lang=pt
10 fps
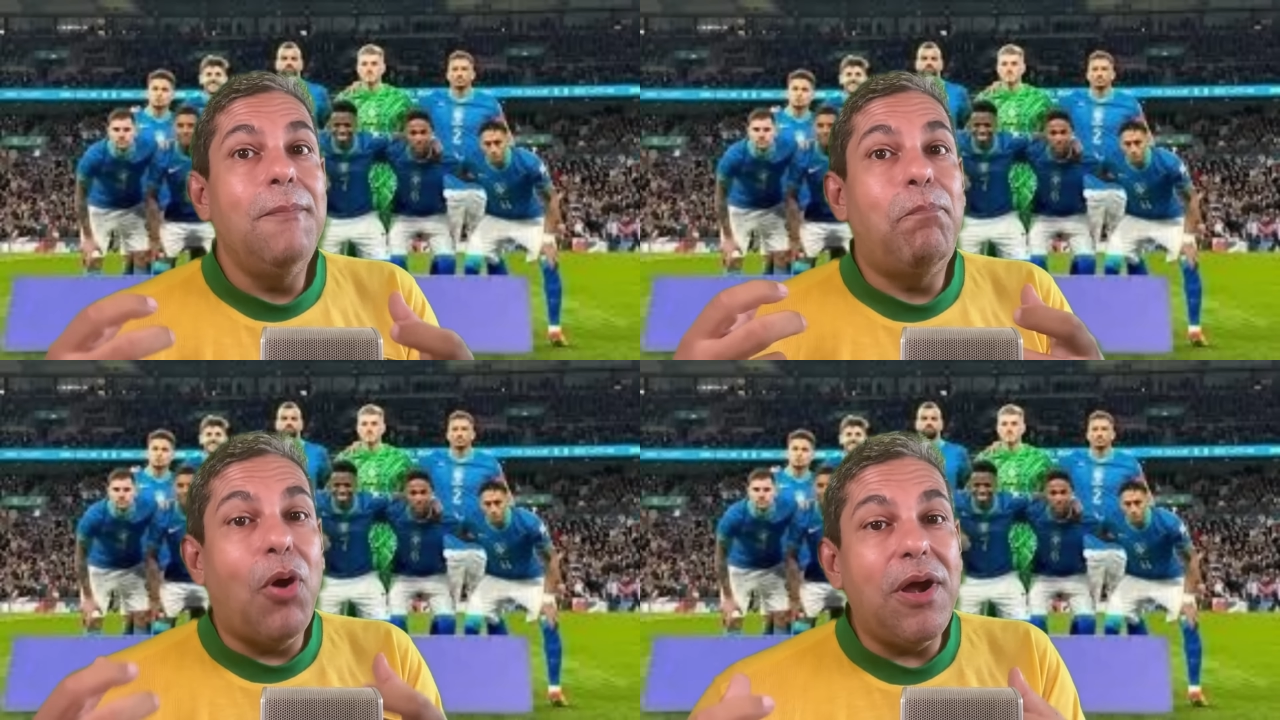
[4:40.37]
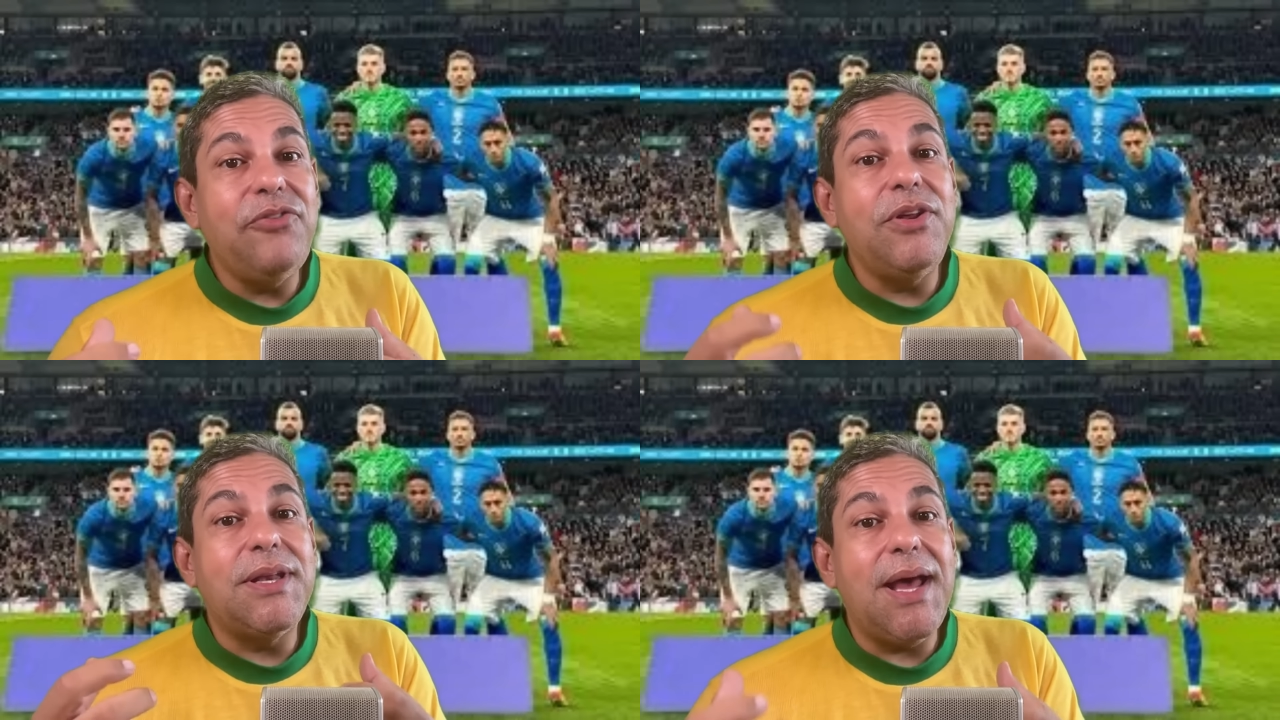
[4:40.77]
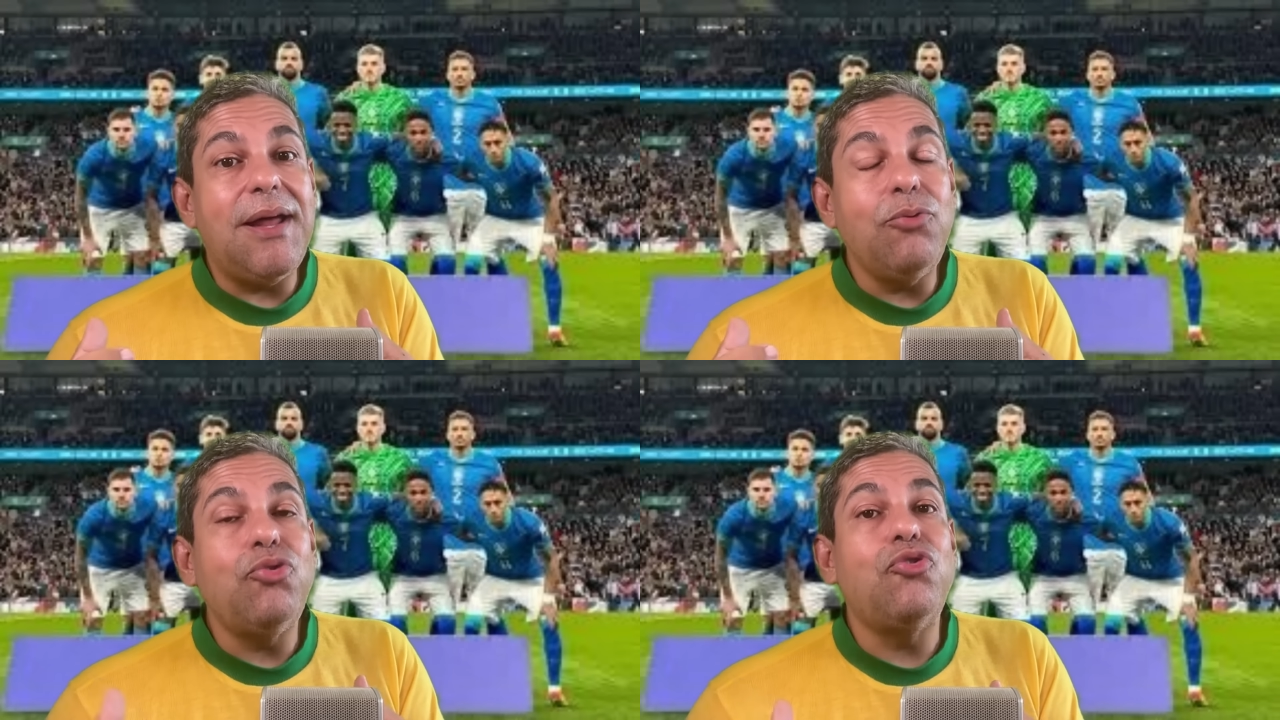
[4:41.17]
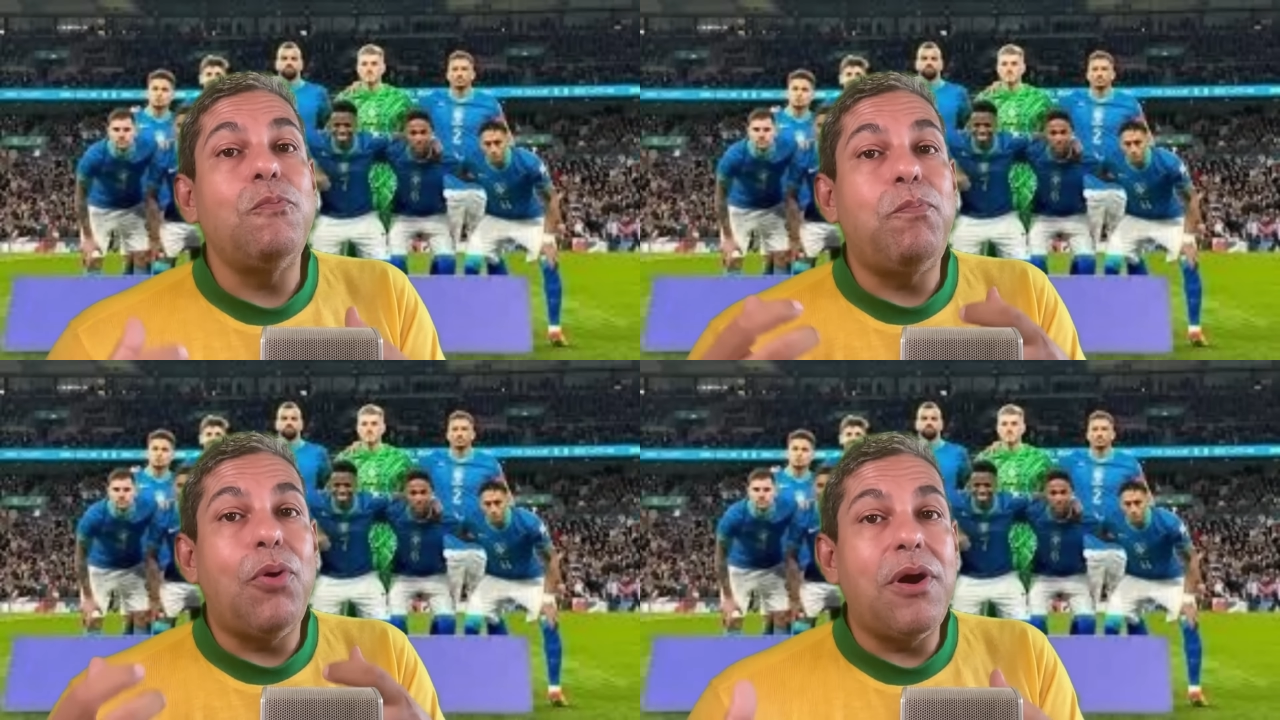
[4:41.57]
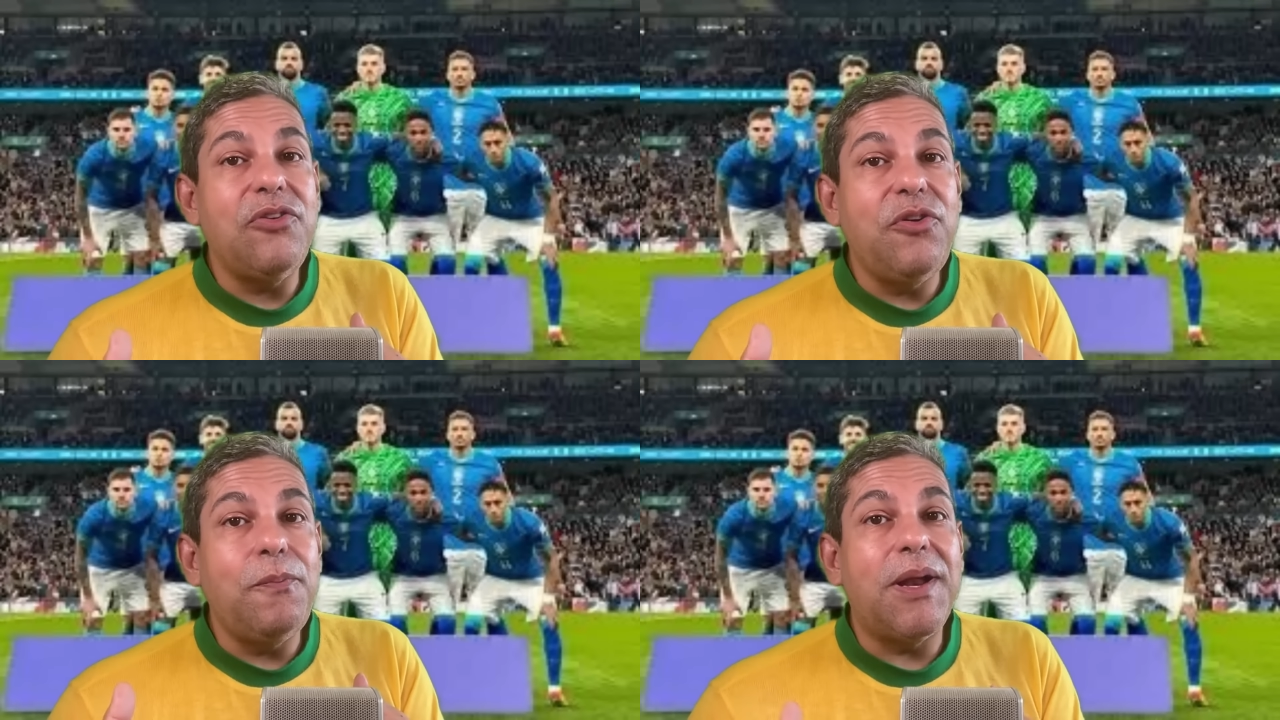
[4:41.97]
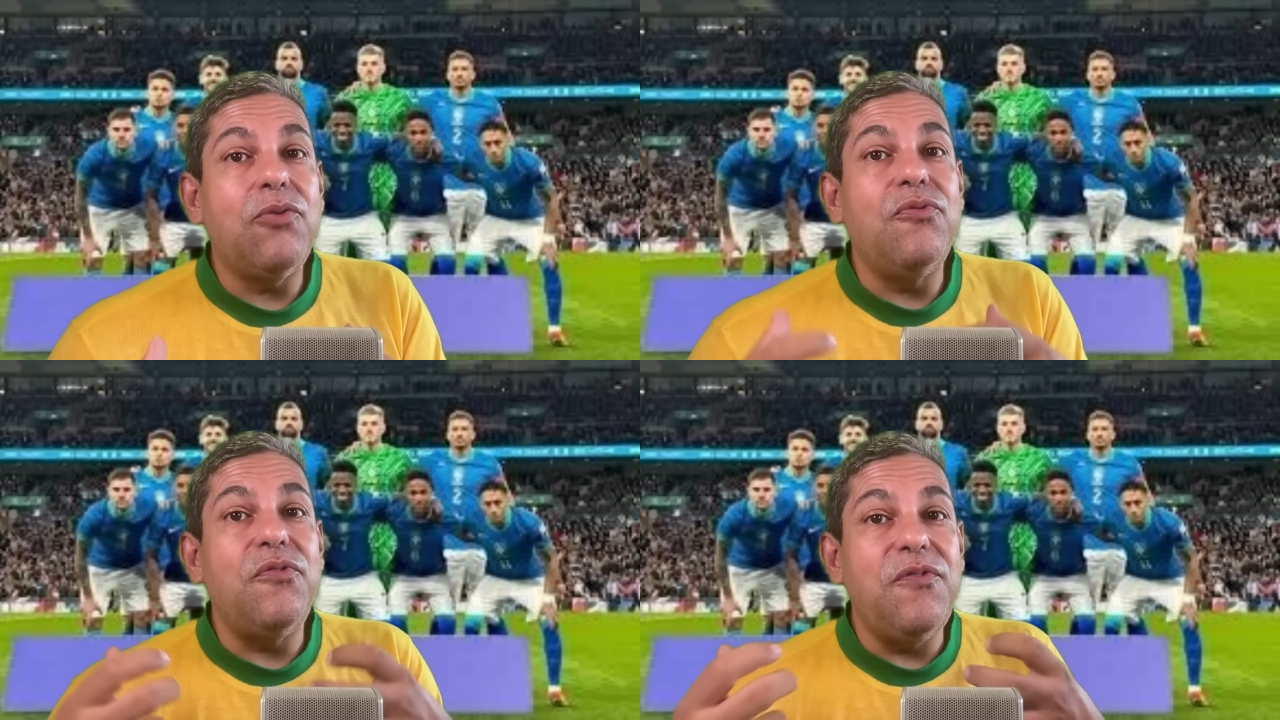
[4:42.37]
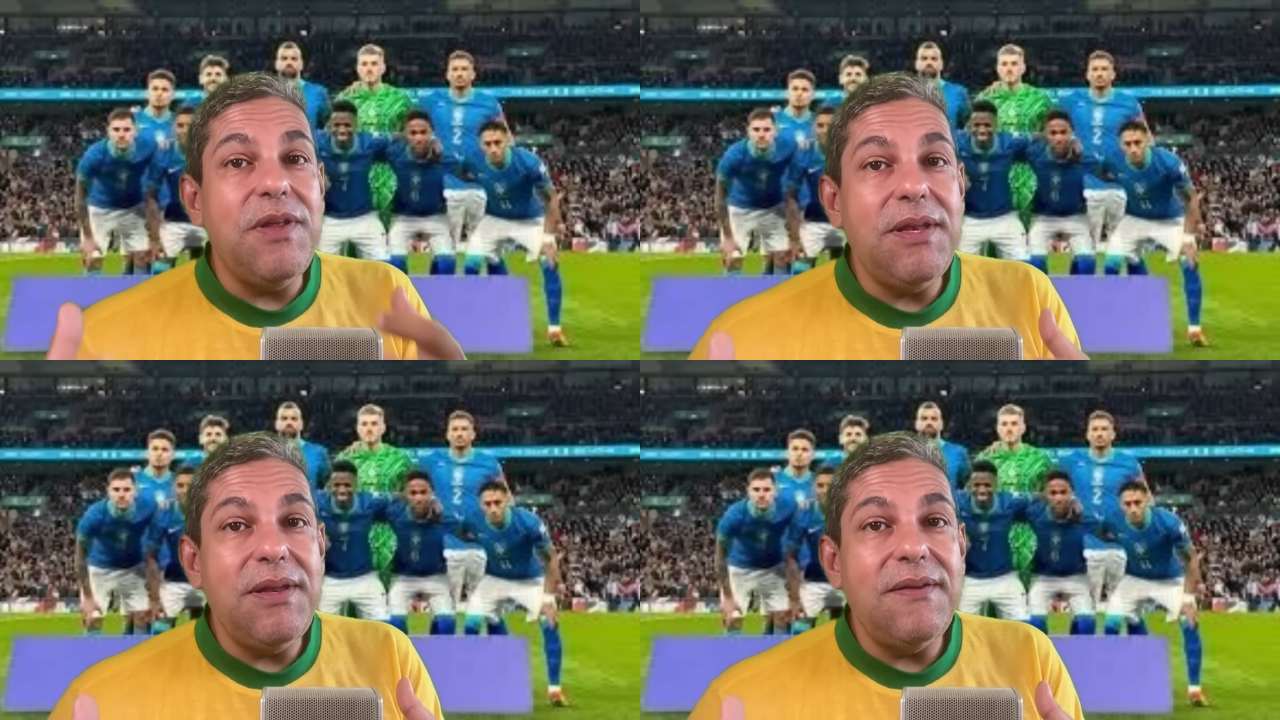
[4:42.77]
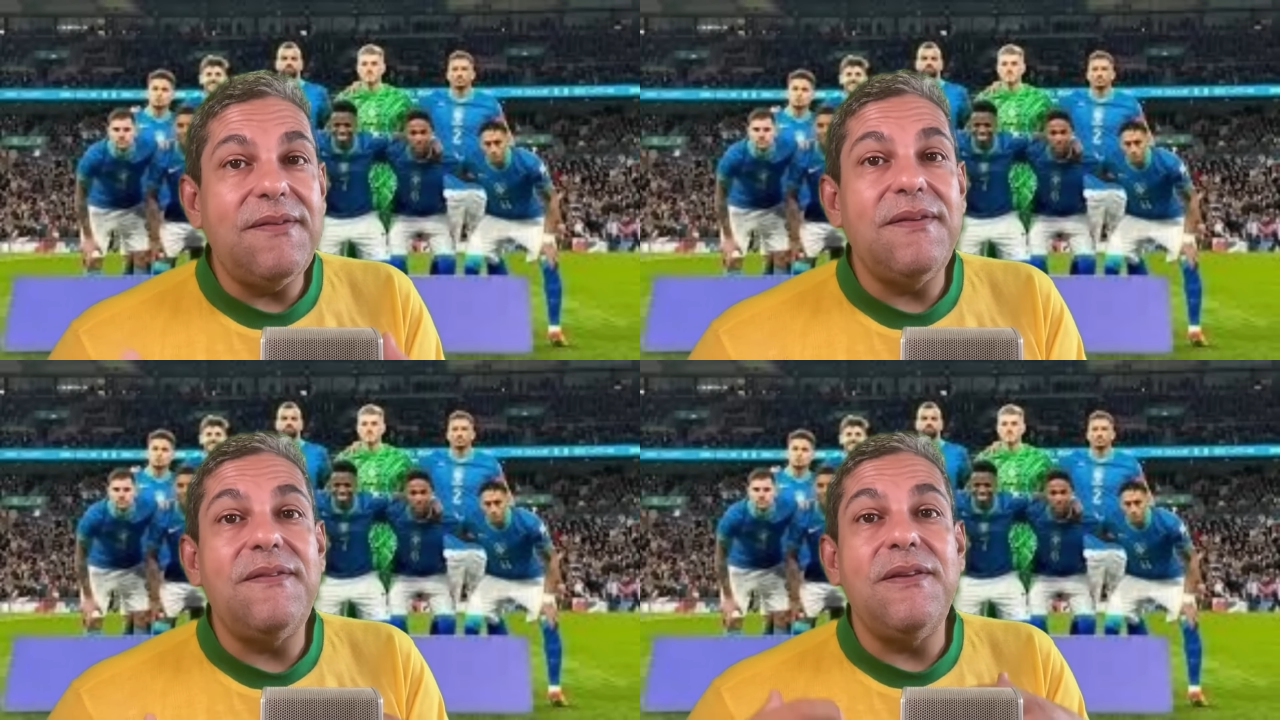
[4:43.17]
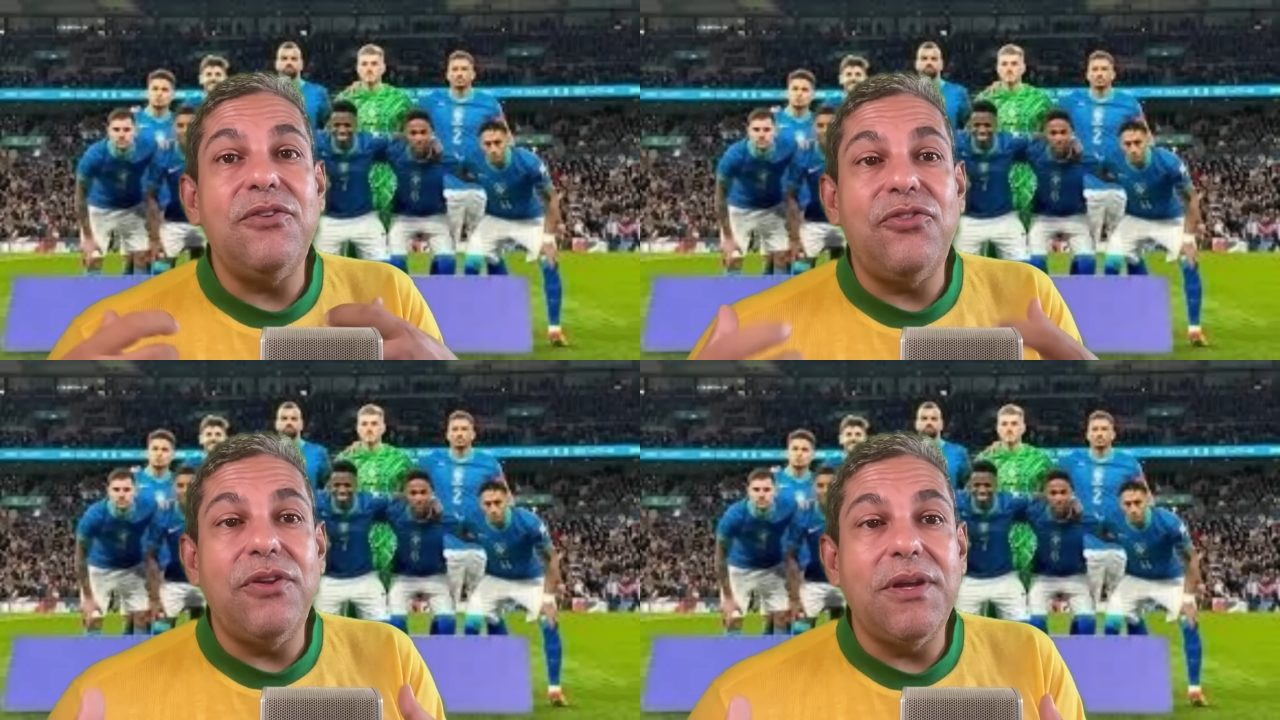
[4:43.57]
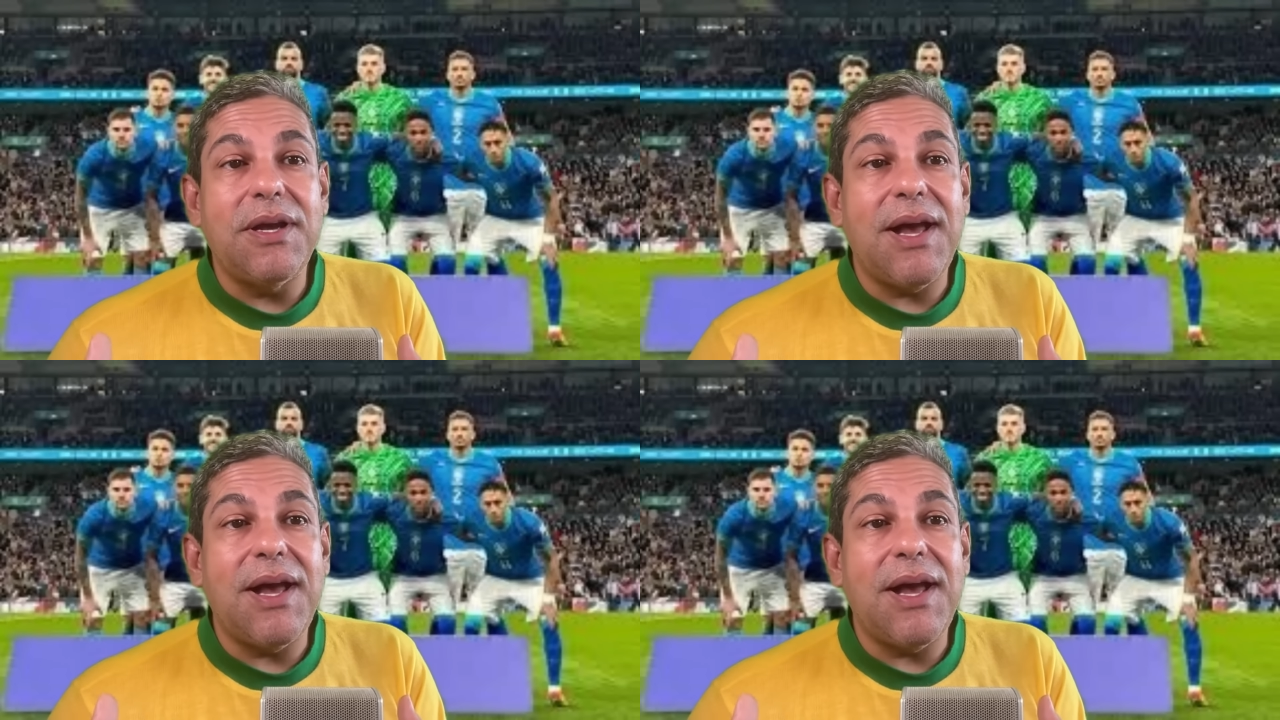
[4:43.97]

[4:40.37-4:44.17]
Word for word: pode dar um suporte para o Vini se sentir